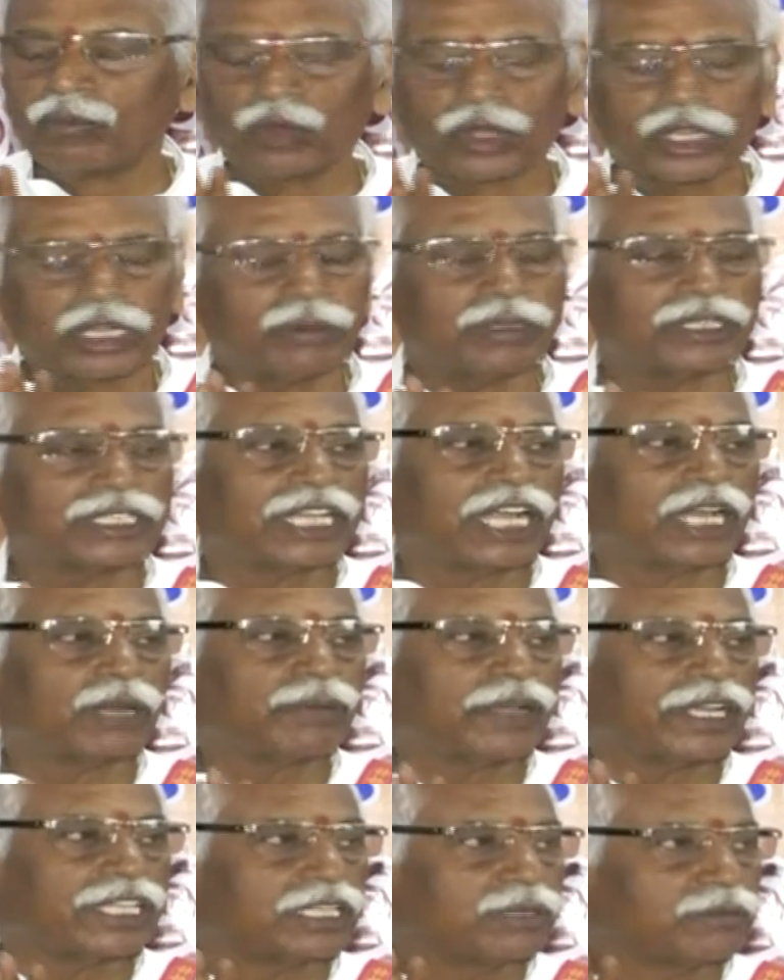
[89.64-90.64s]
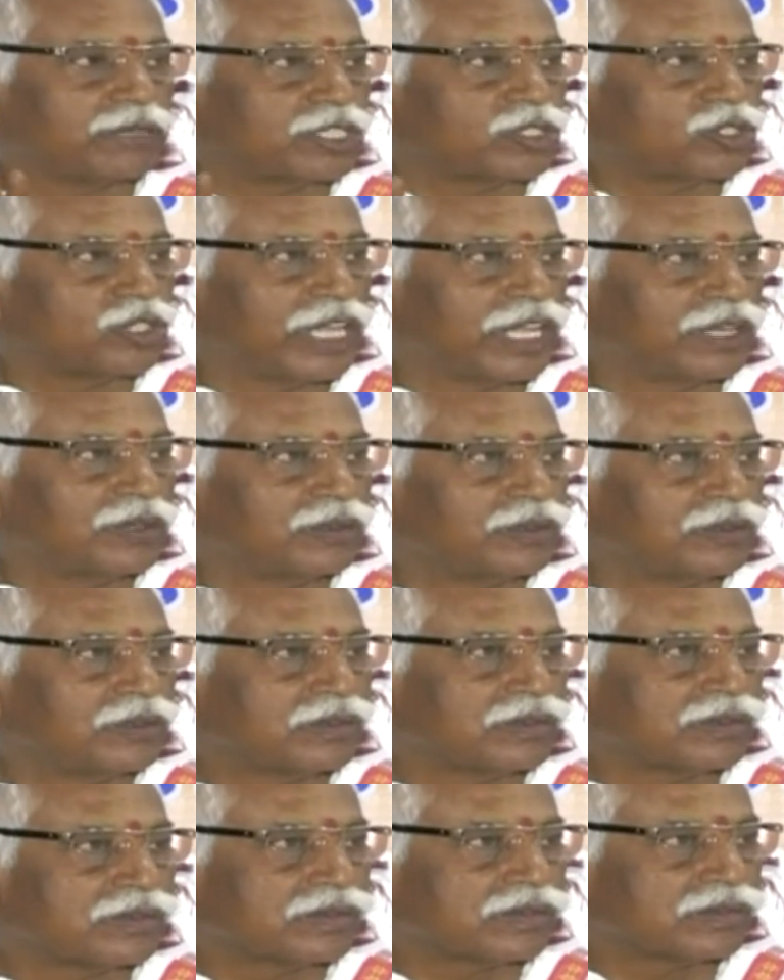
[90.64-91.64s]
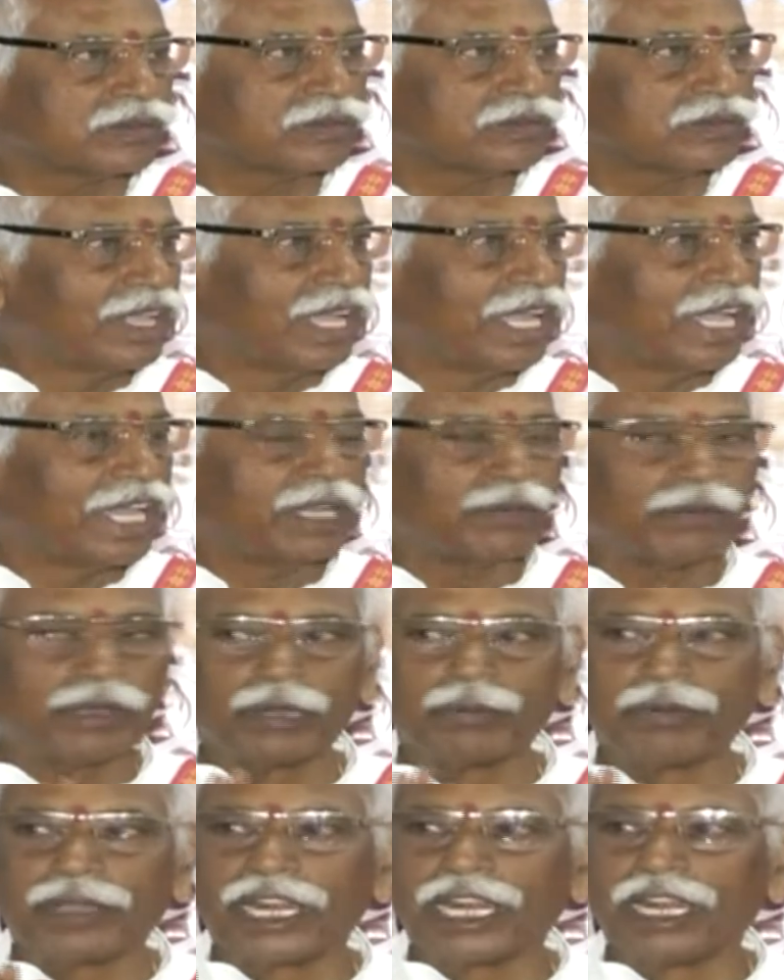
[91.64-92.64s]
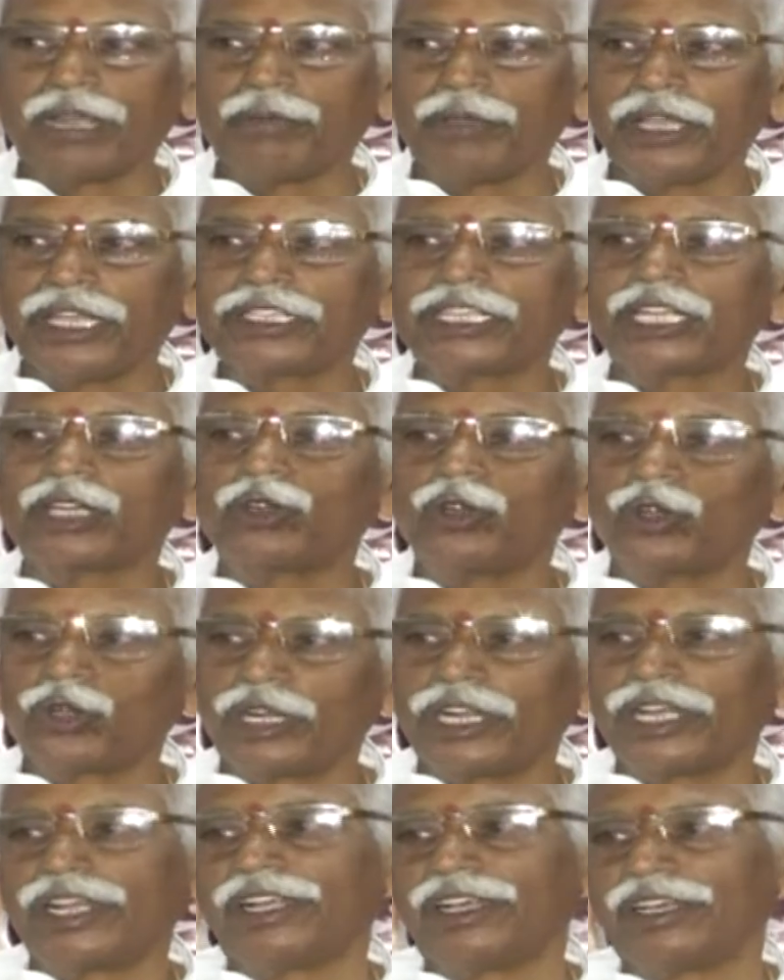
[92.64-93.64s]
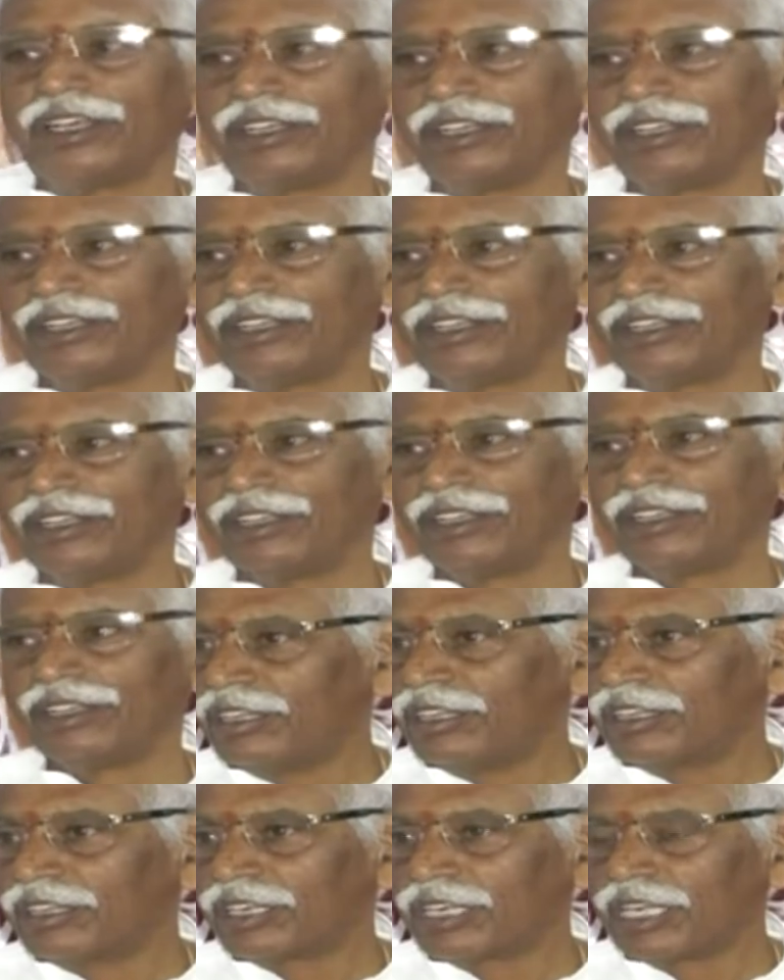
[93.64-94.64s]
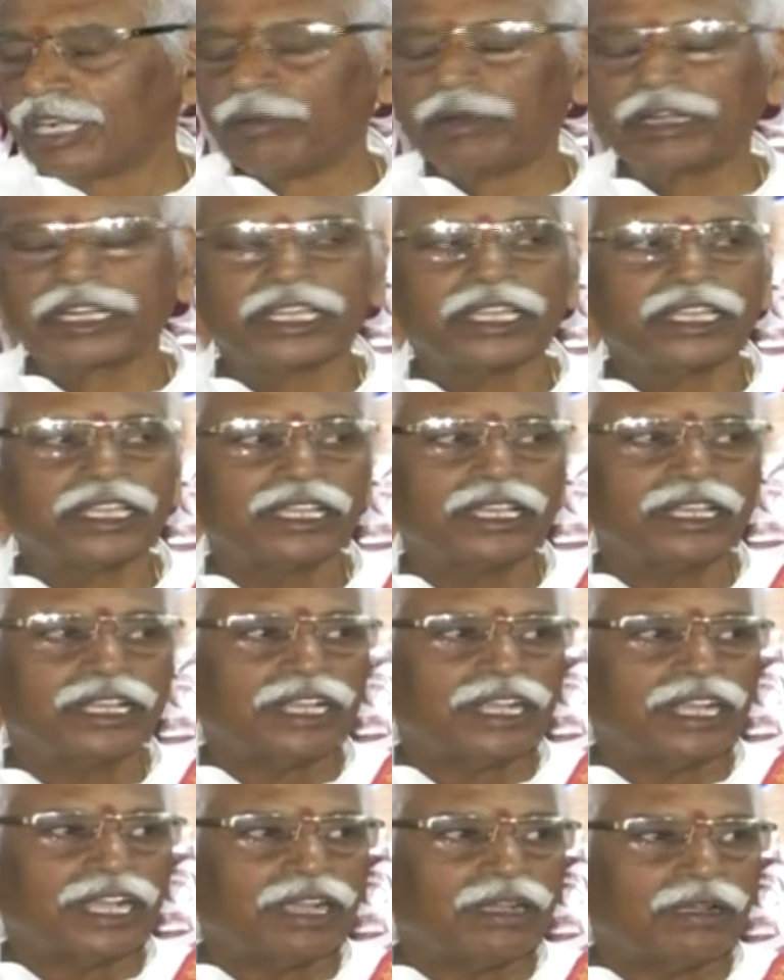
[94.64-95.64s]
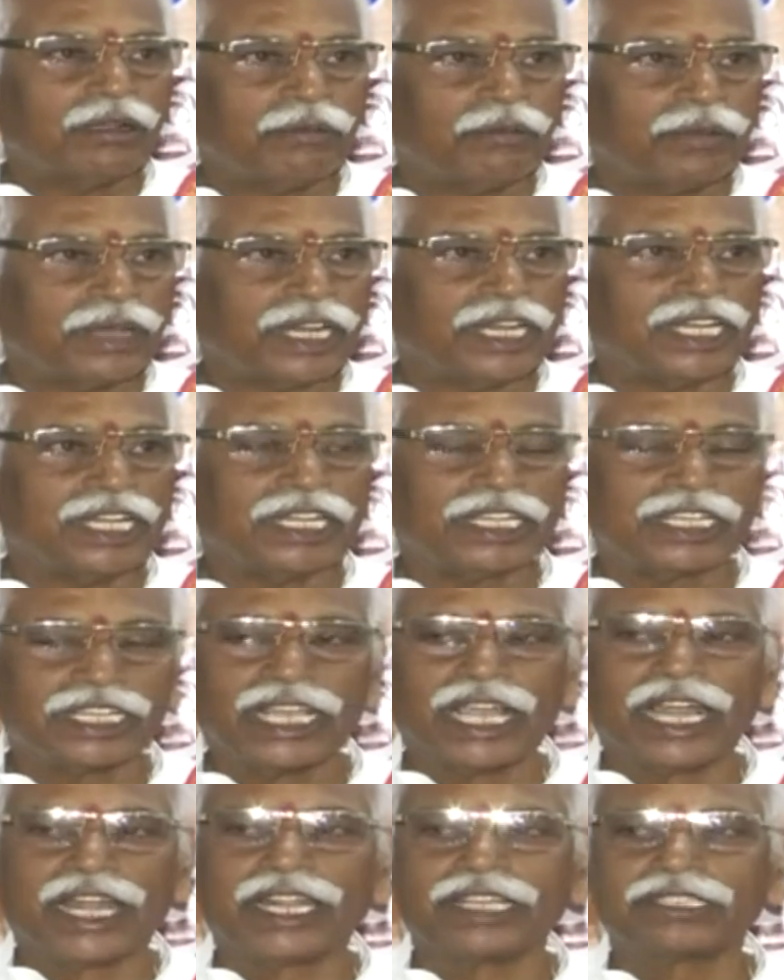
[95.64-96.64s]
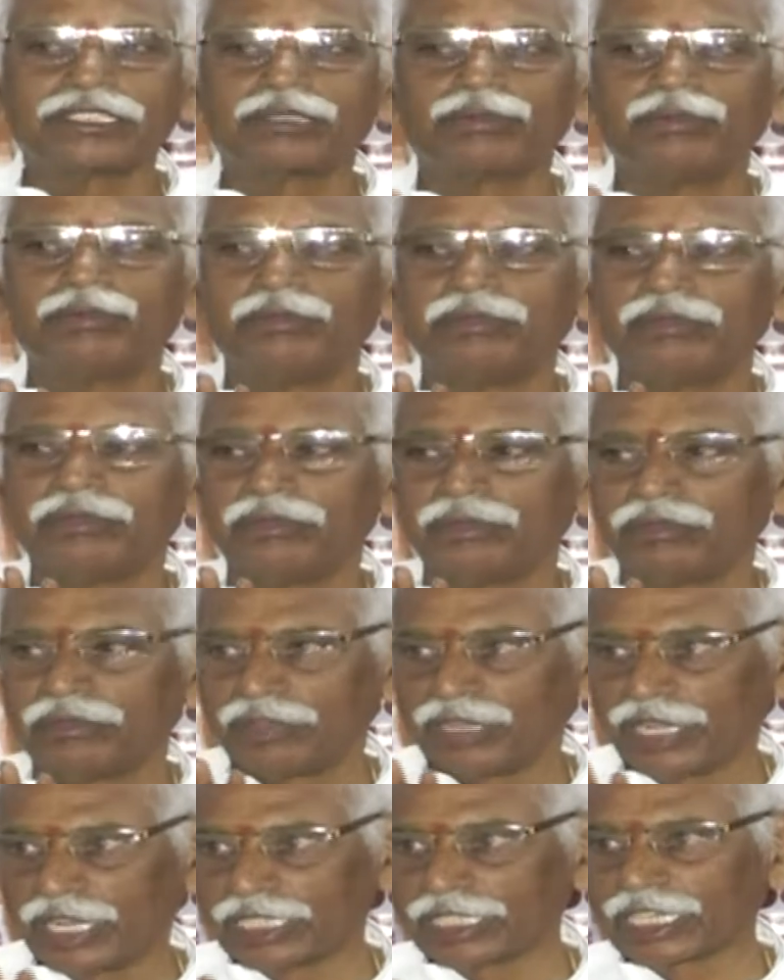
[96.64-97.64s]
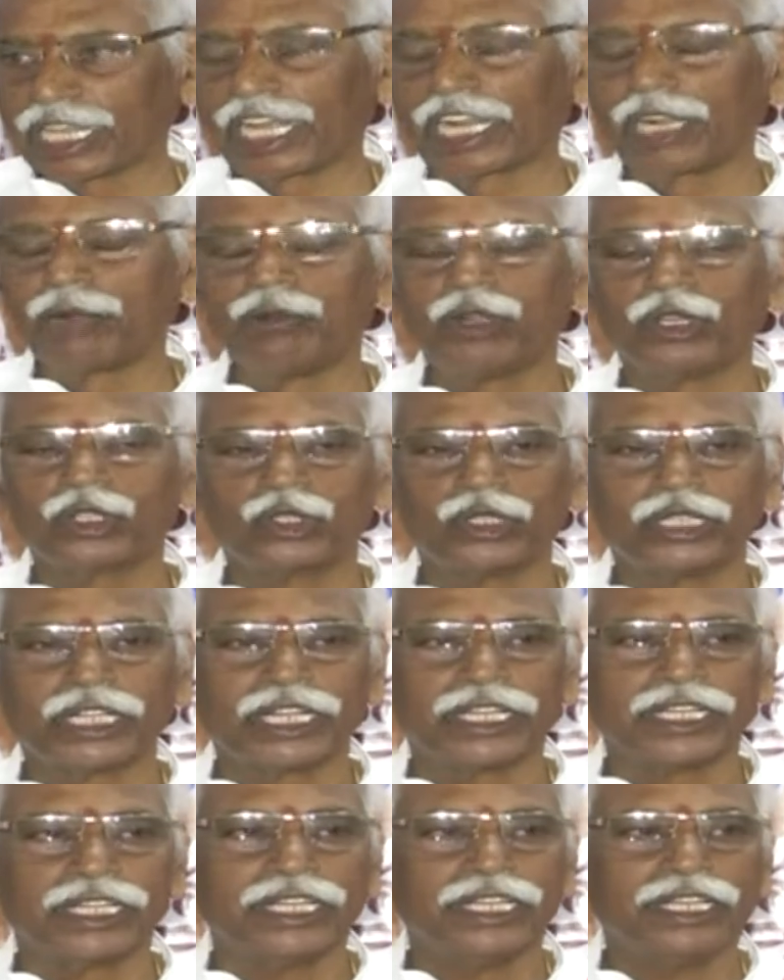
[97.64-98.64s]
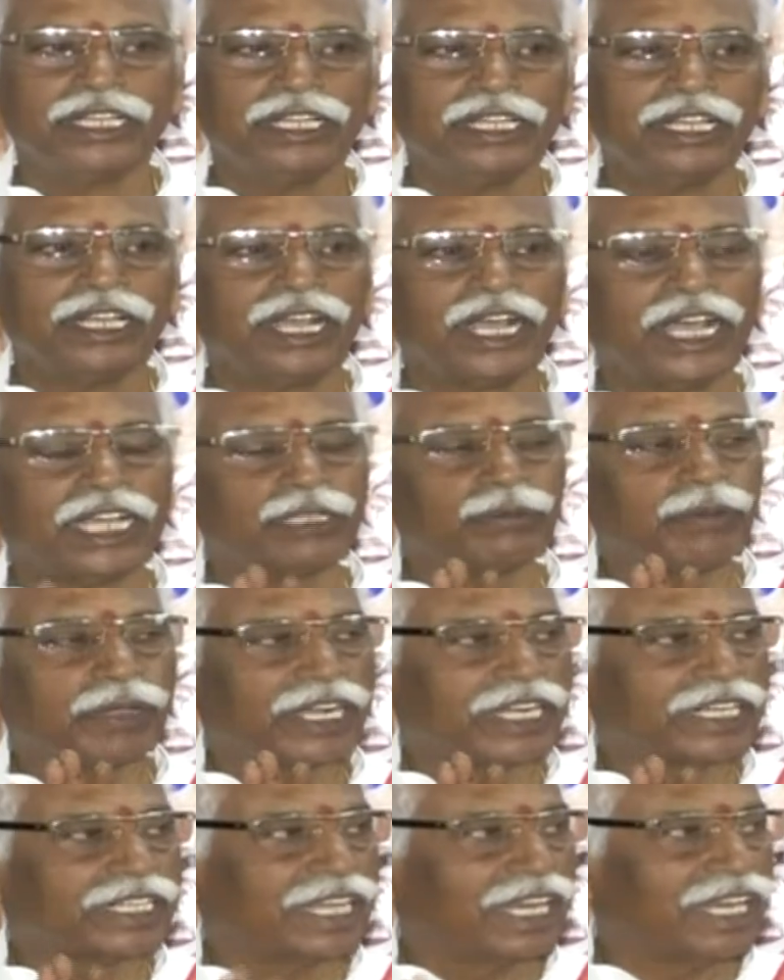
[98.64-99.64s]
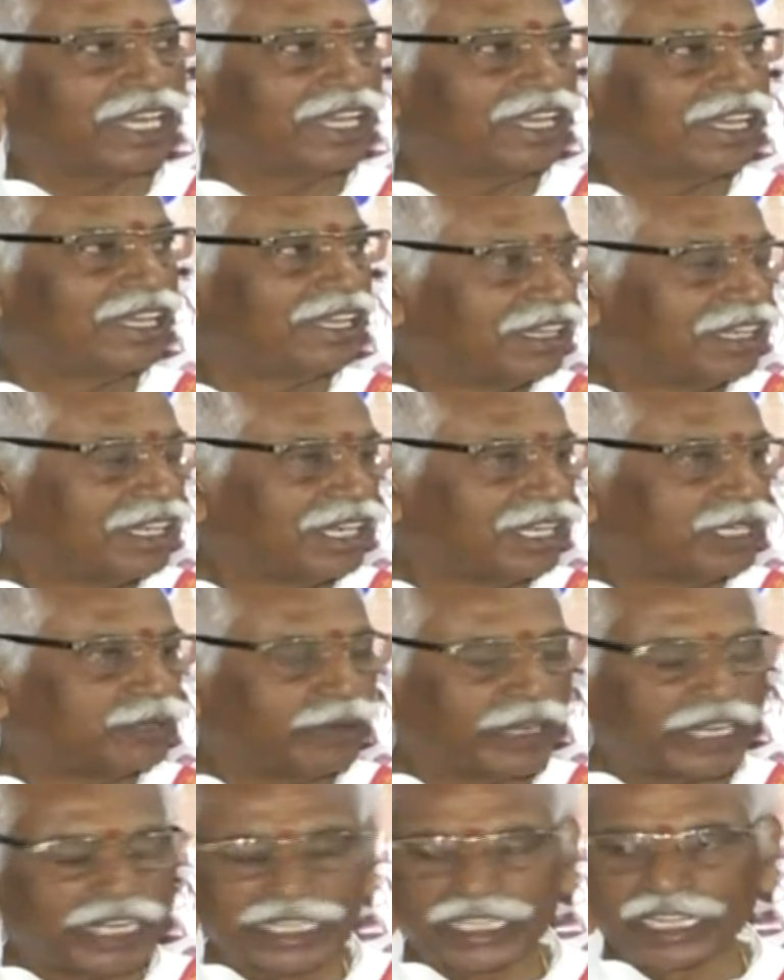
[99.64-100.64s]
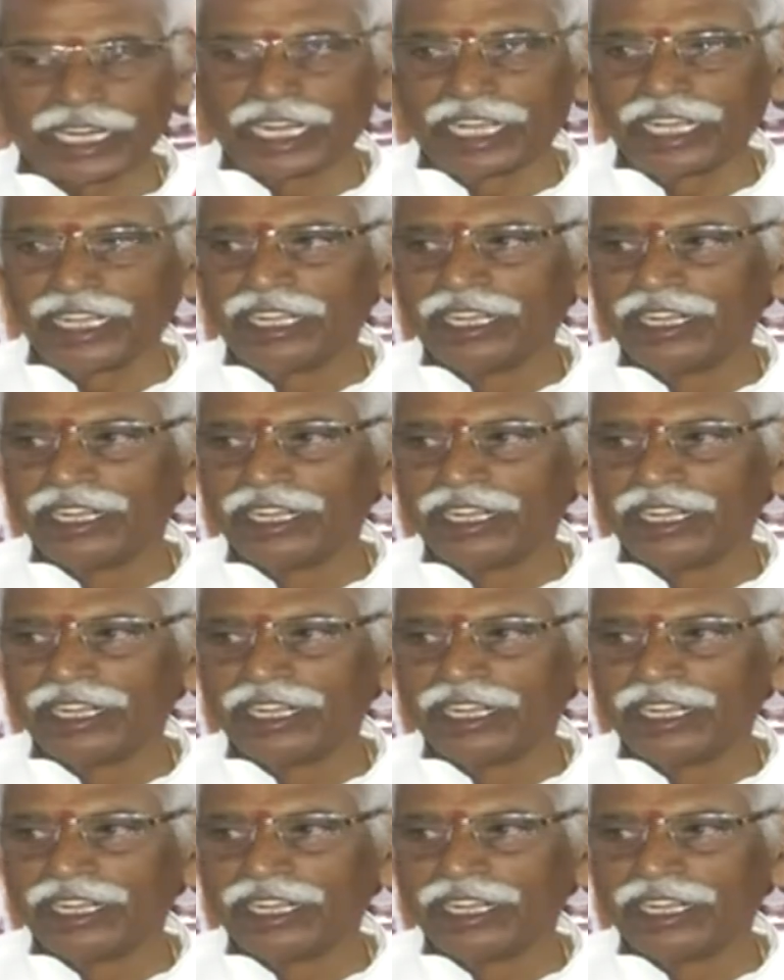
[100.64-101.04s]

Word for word: ముఖ్యమంత్రి గారు ప్రయత్నం చేస్తున్నారు ఆయన పరిపాలన బేస్ అనుకుంటున్నారు కాబట్టి మళ్ళీ టీఆర్ఎస్ అధికారంలో వస్తుందనేది అది పగటి కళ అది పగటి కళ